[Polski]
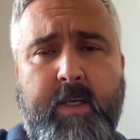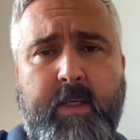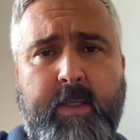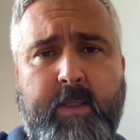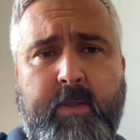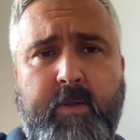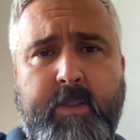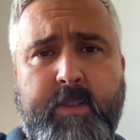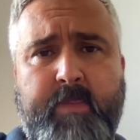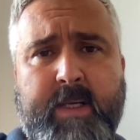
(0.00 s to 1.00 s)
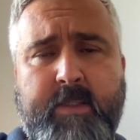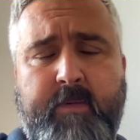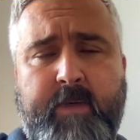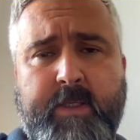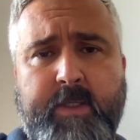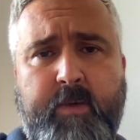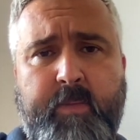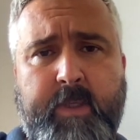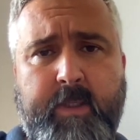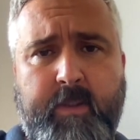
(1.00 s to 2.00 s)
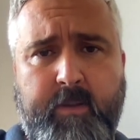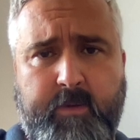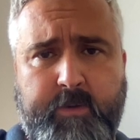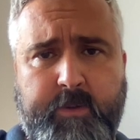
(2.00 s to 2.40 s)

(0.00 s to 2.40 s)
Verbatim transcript: y, to jest bardzo ważna umiejętność.